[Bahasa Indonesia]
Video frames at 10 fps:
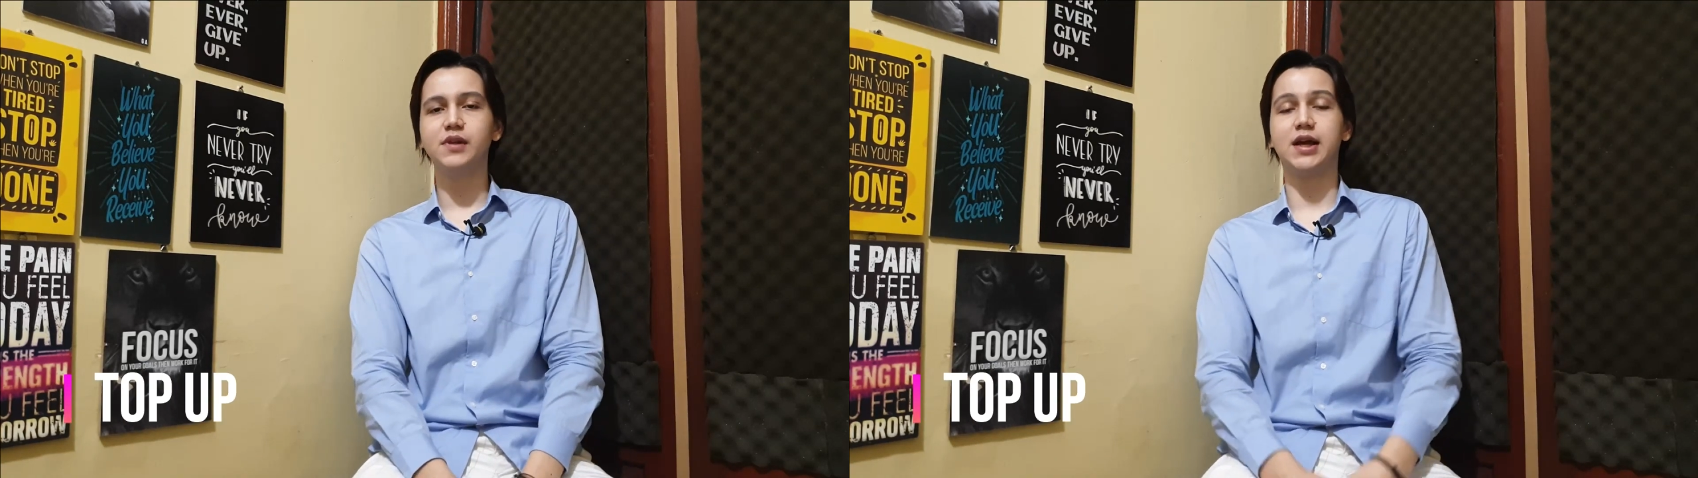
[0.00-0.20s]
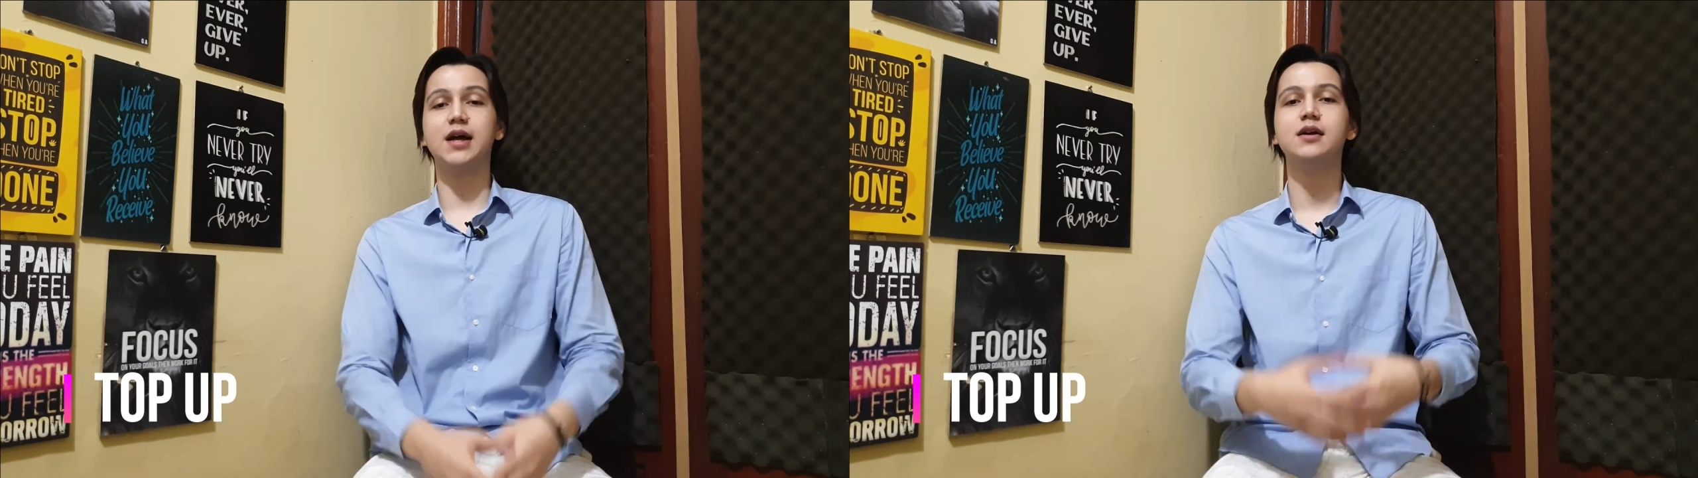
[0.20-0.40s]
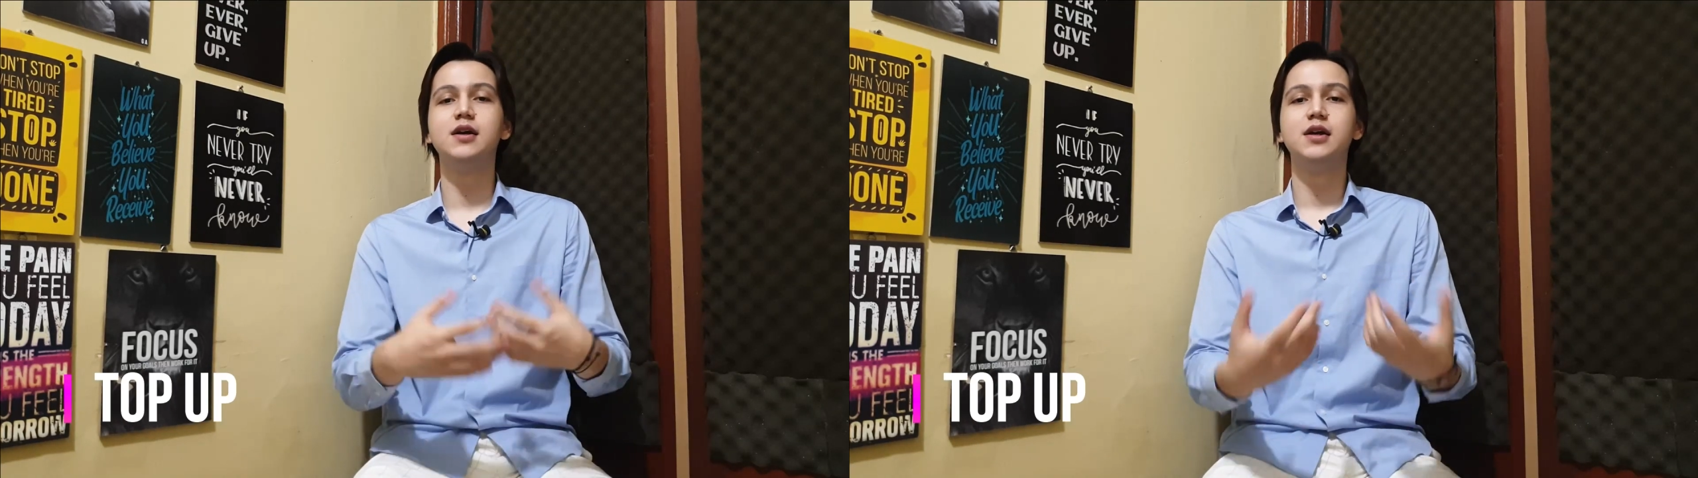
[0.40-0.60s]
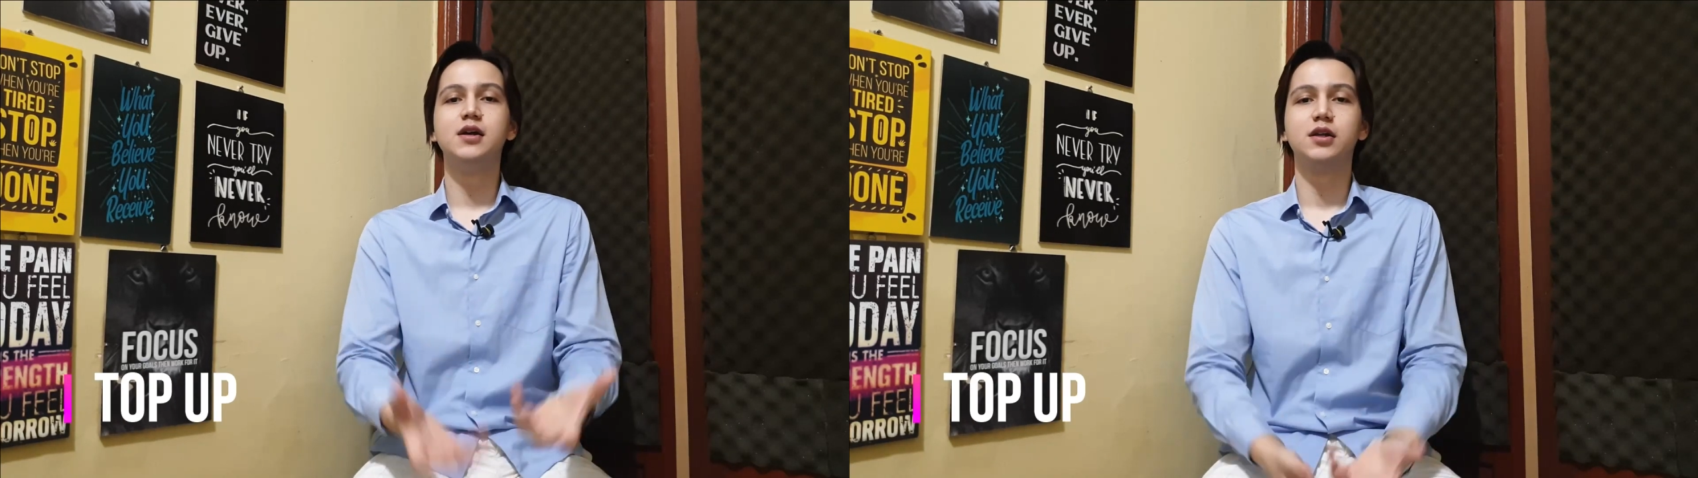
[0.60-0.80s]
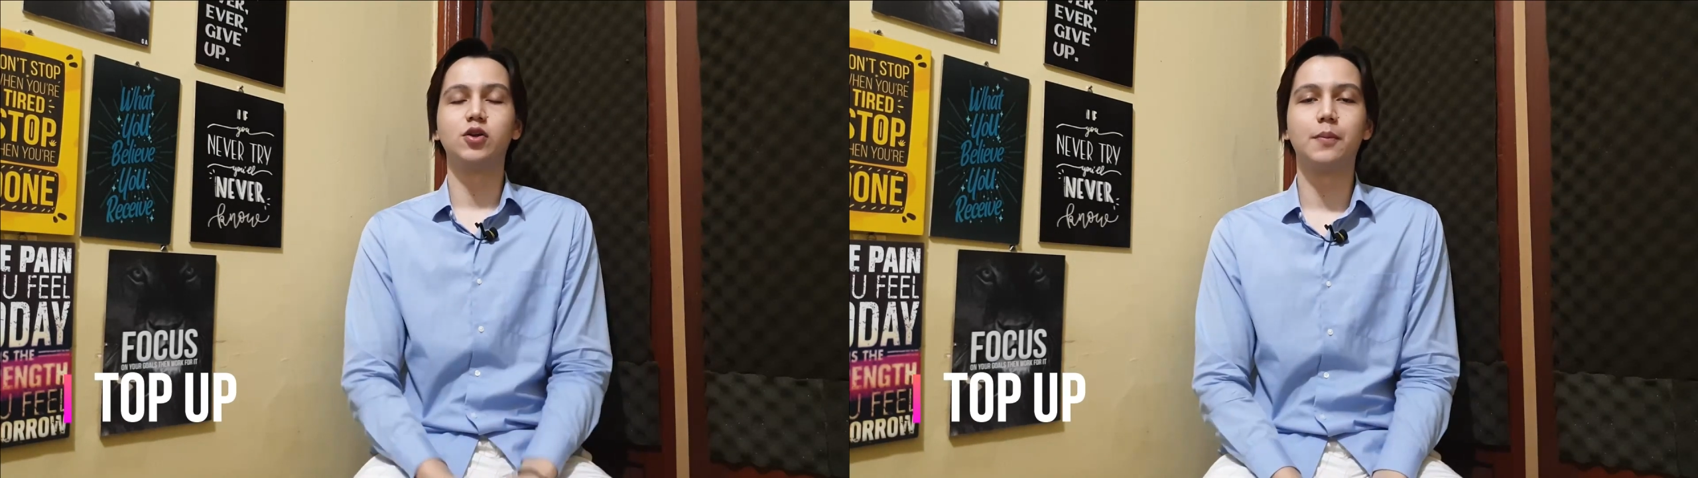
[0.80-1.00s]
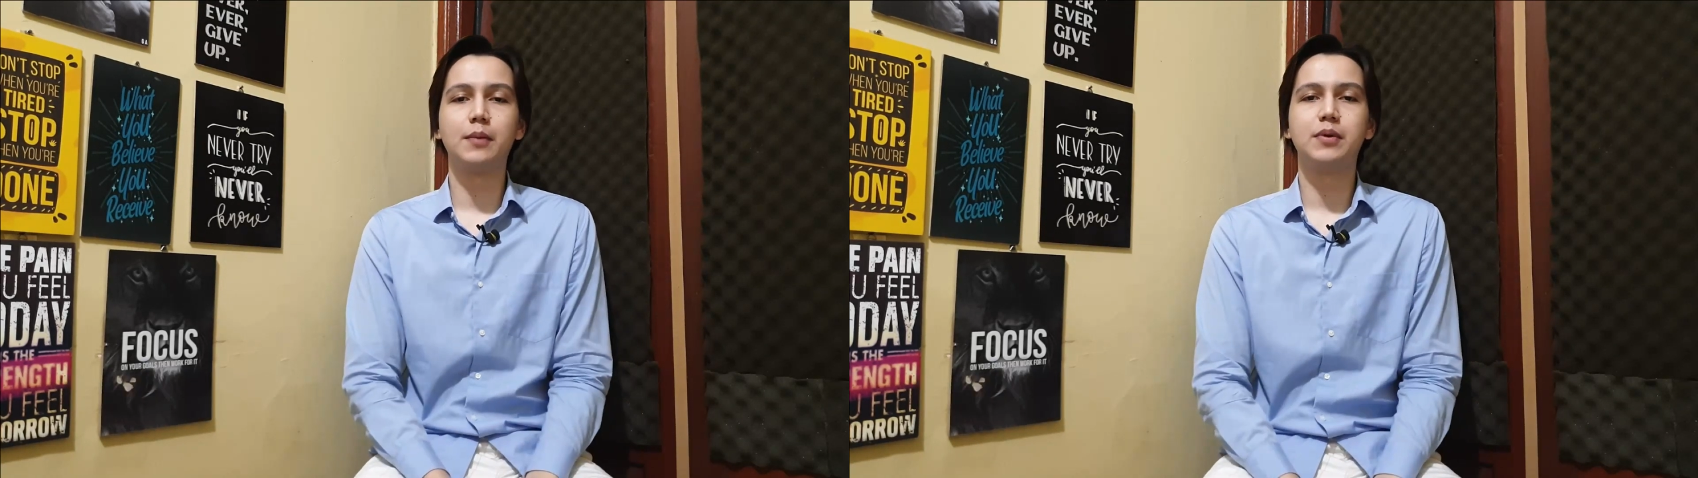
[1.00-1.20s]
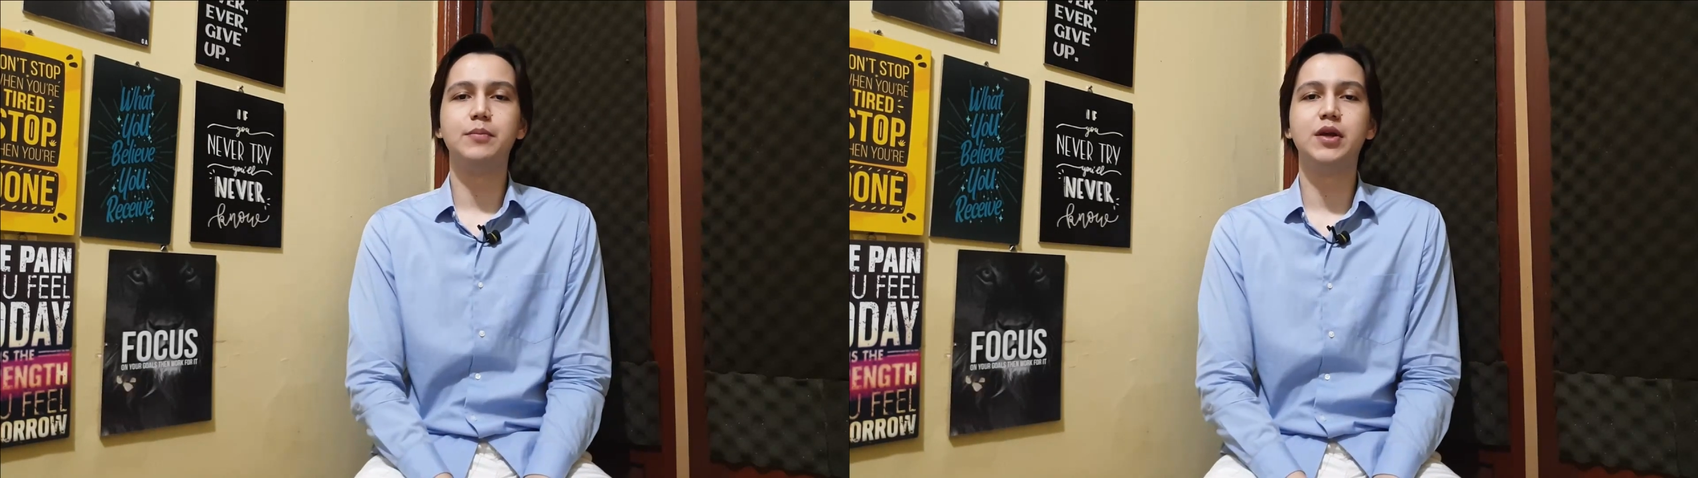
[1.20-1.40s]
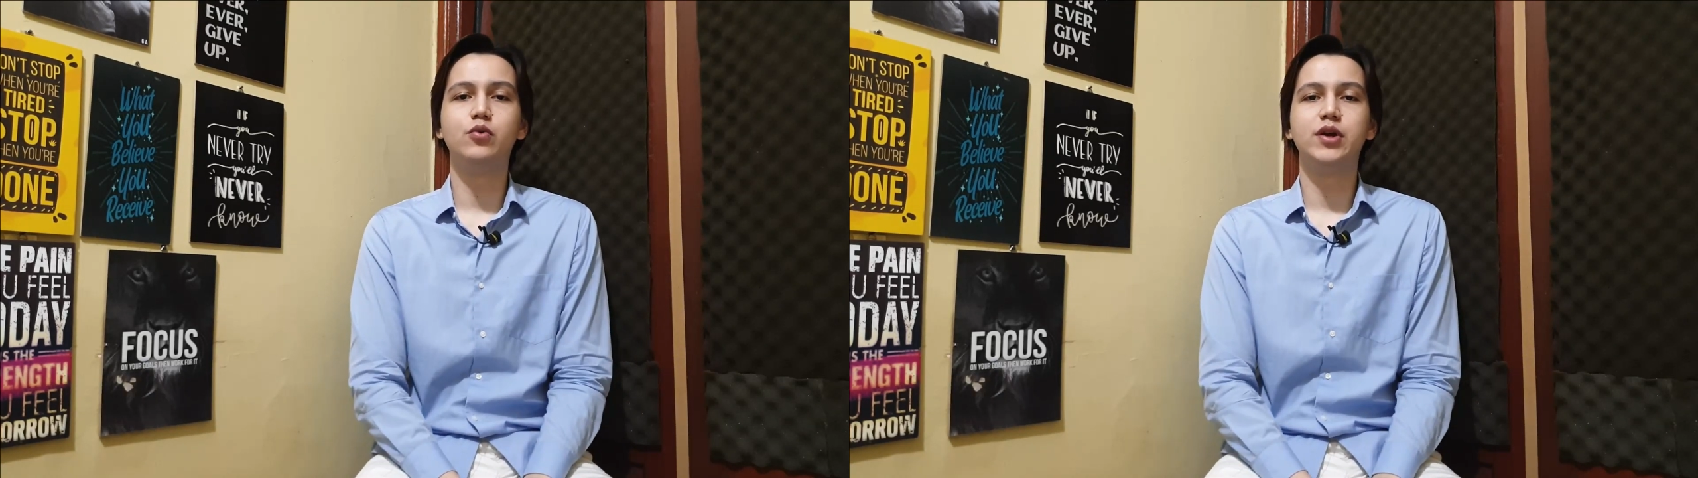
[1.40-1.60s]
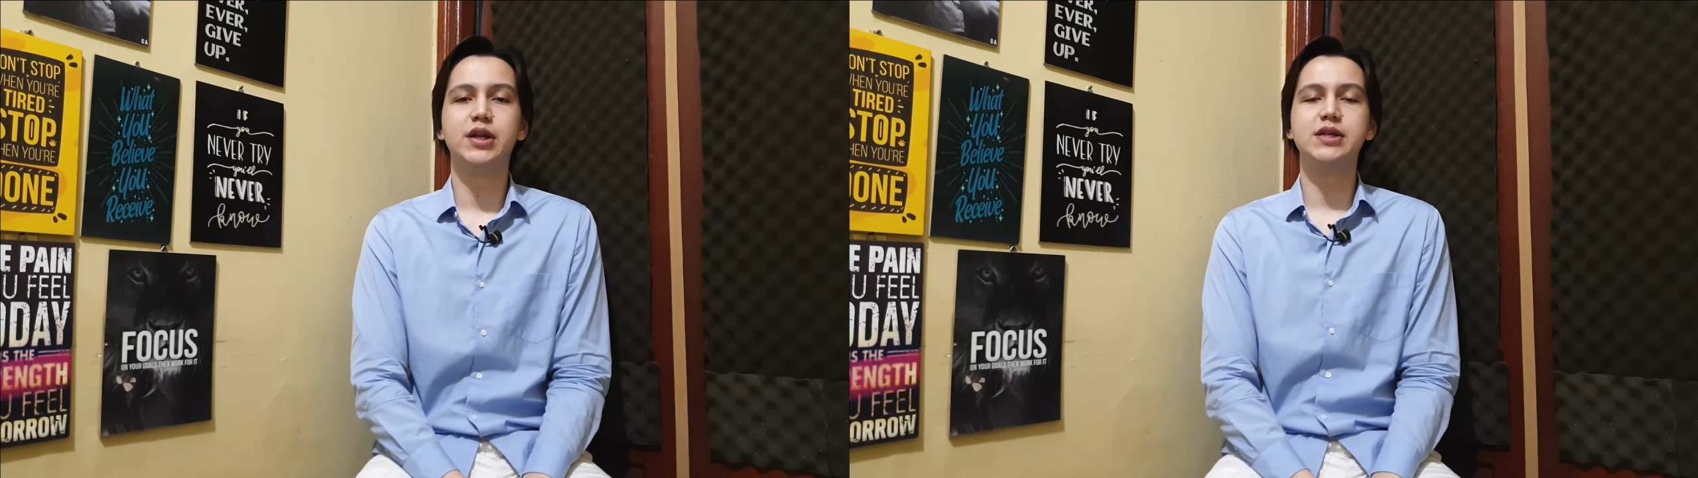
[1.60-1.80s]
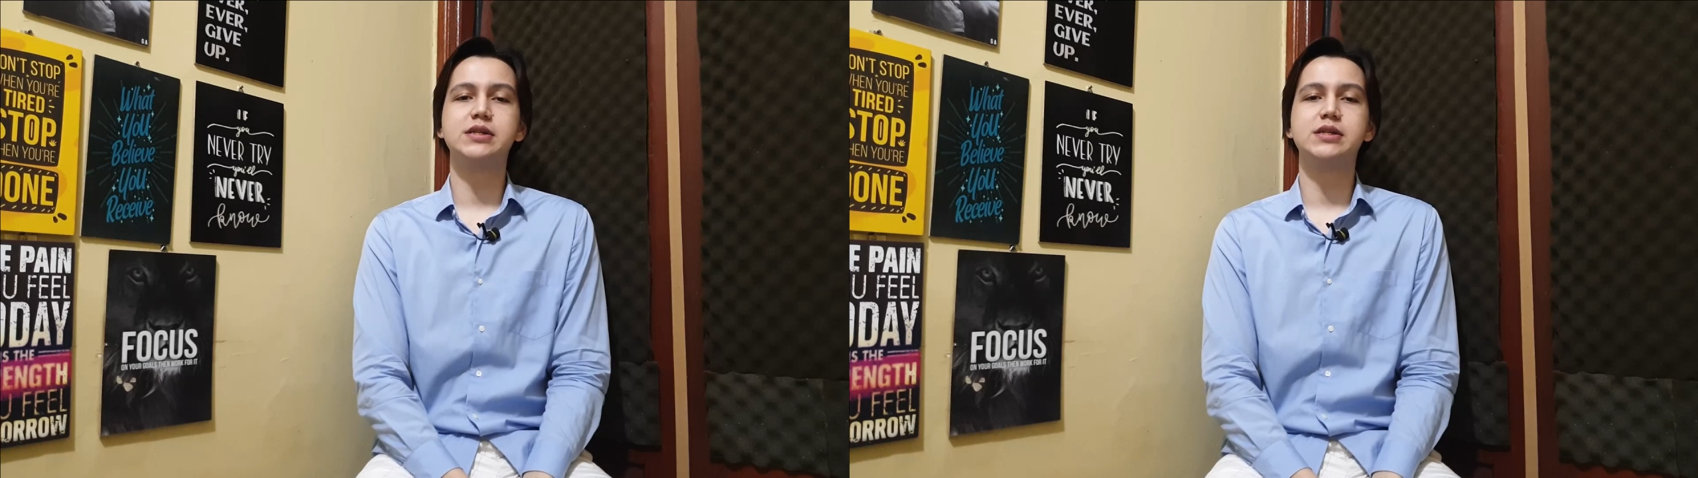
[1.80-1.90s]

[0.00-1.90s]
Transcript: ya top up di minggu ini